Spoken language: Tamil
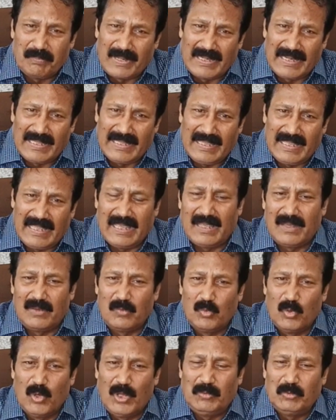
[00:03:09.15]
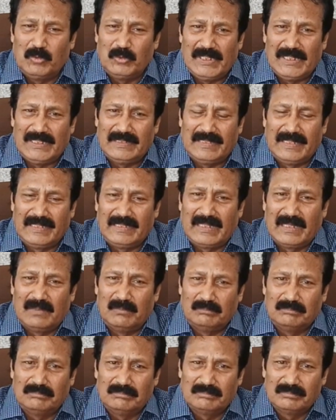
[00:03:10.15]
பழைய ஓய்வூதிய
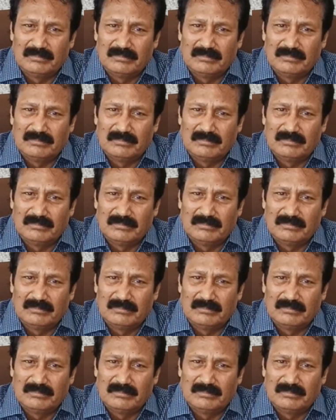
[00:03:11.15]
திட்டம்